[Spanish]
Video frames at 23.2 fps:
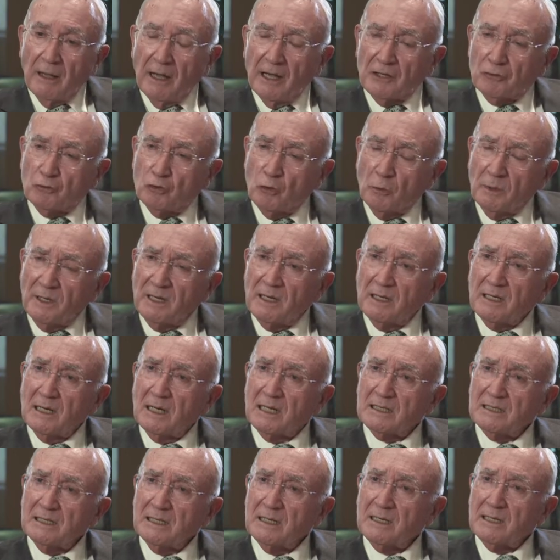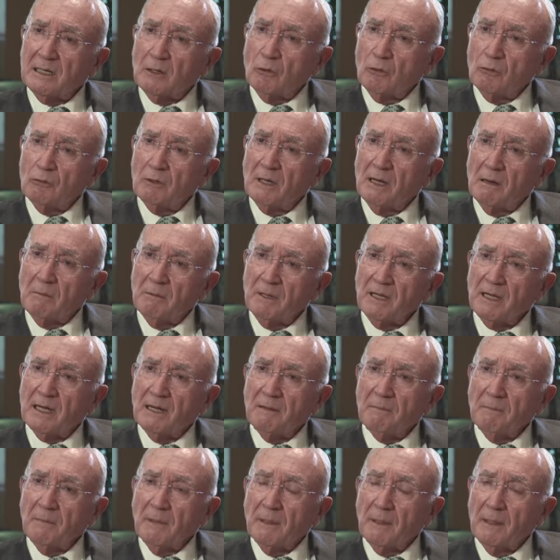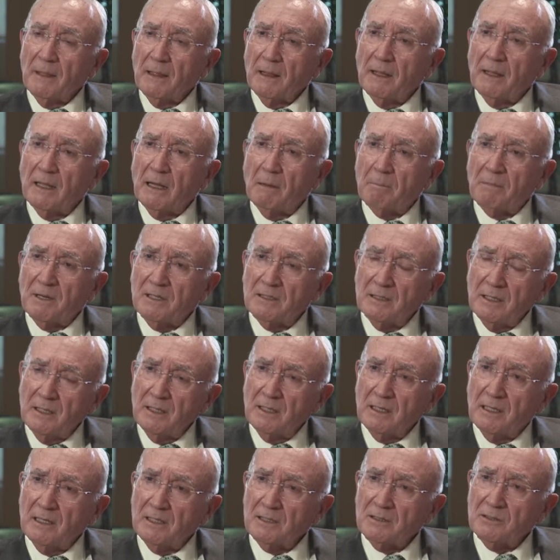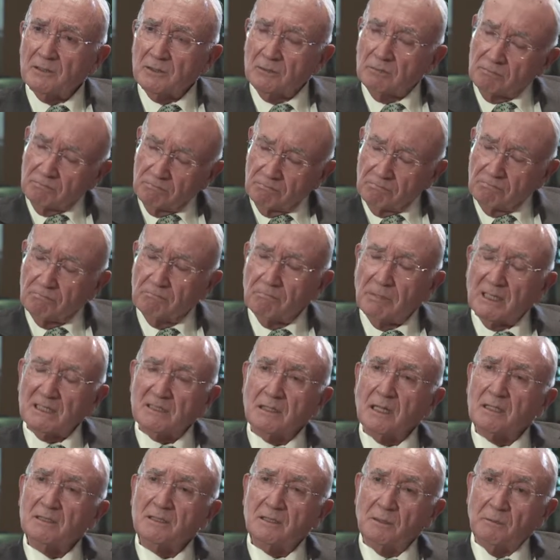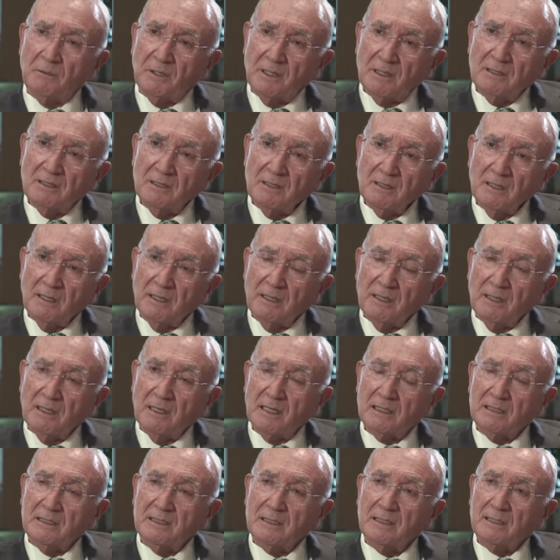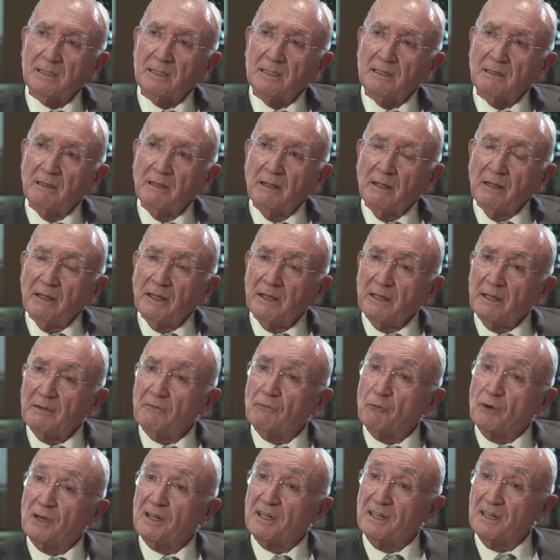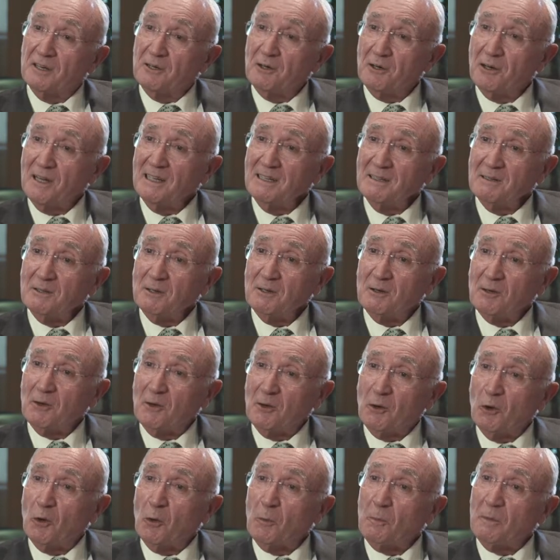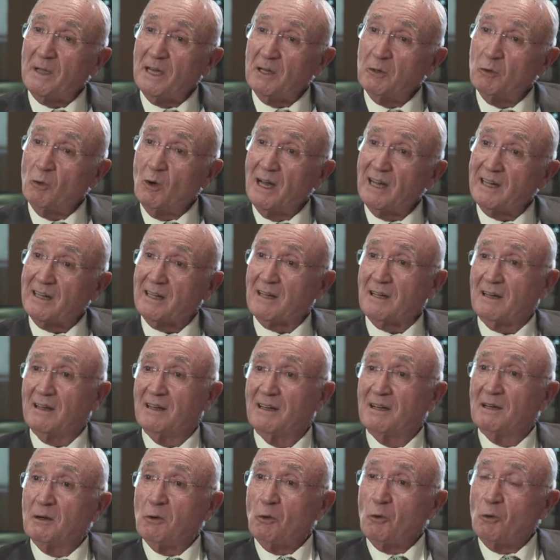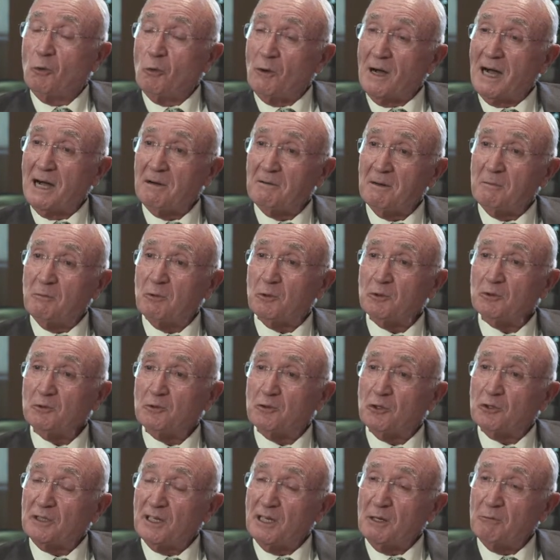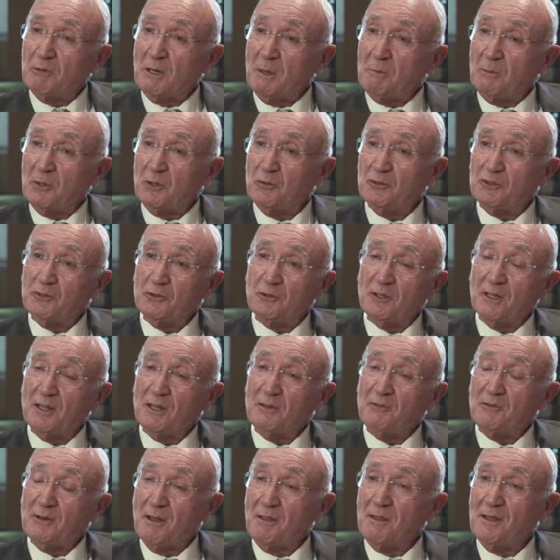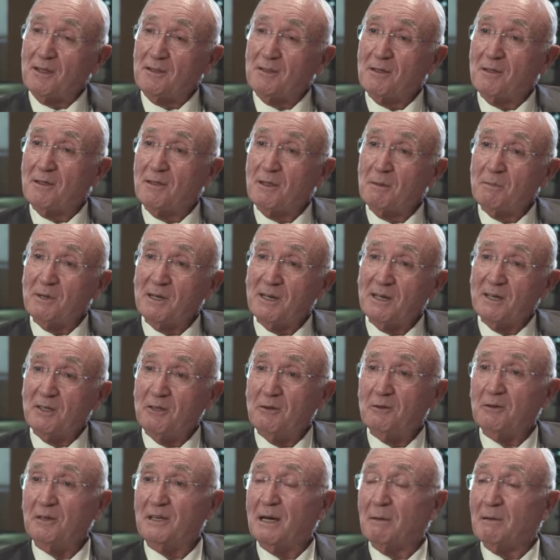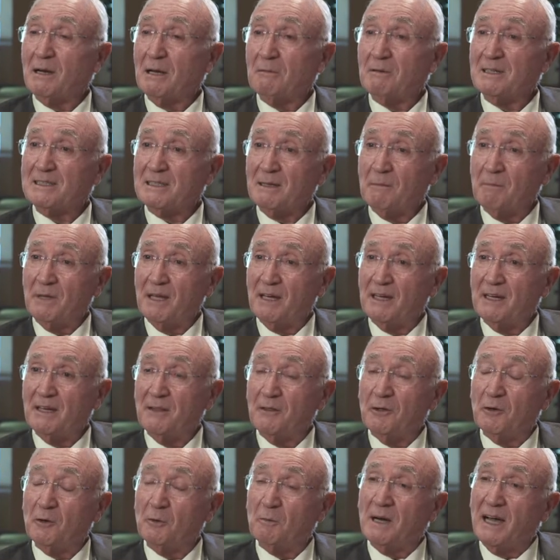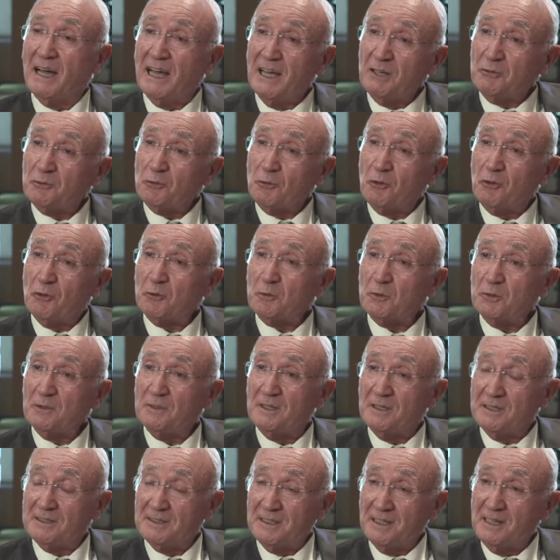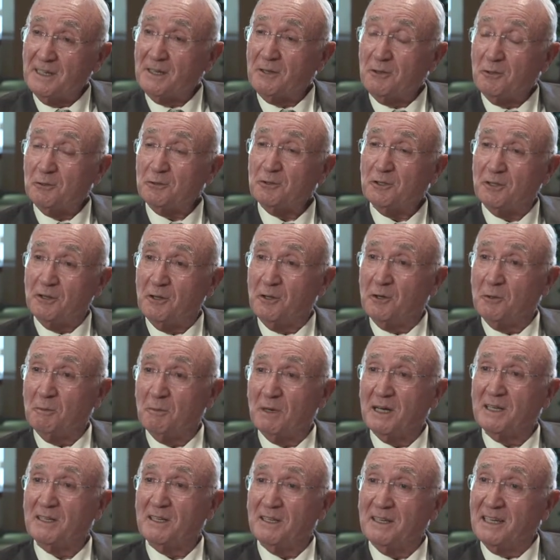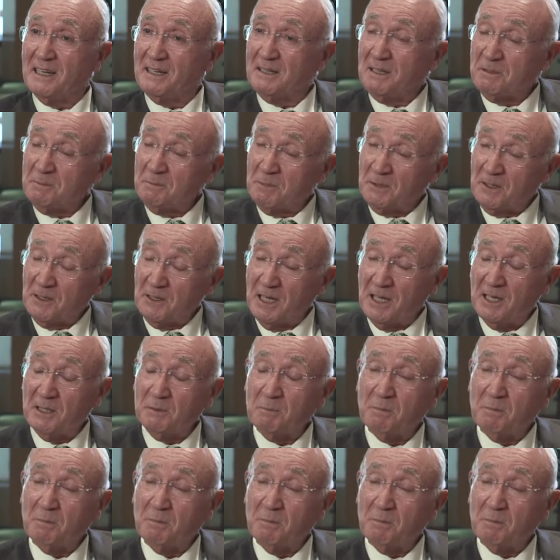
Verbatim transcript: estuve en Inglaterra con una beca y aprendí inglés bastante bien en Inglaterra y en Fuengirola con los pieds noirs jugábamos, yo tenía una profesora de francés desde pequeño y hablaba también idioma. Esos dos, tener dos idiomas y el, el